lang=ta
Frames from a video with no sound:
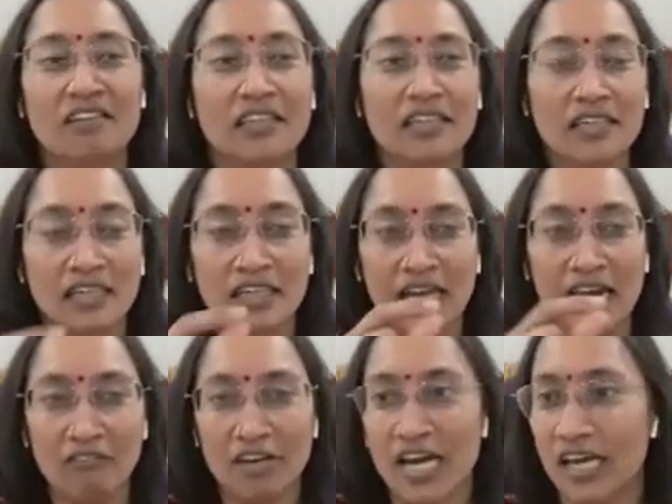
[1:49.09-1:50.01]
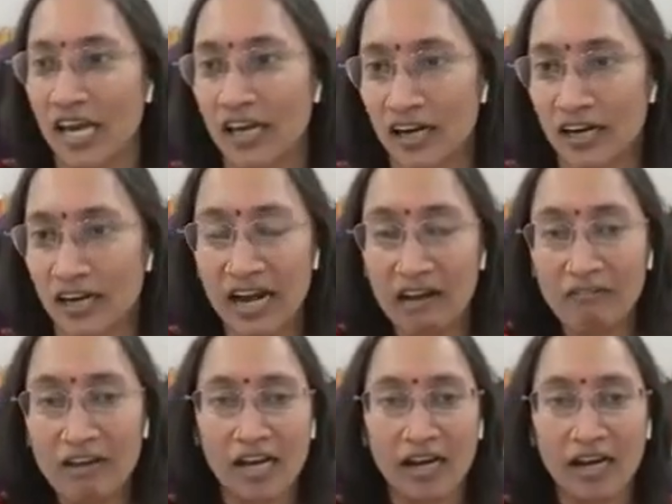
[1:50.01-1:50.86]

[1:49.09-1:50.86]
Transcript: வந்து கேள்வியை கேட்கிறார் கேள்வி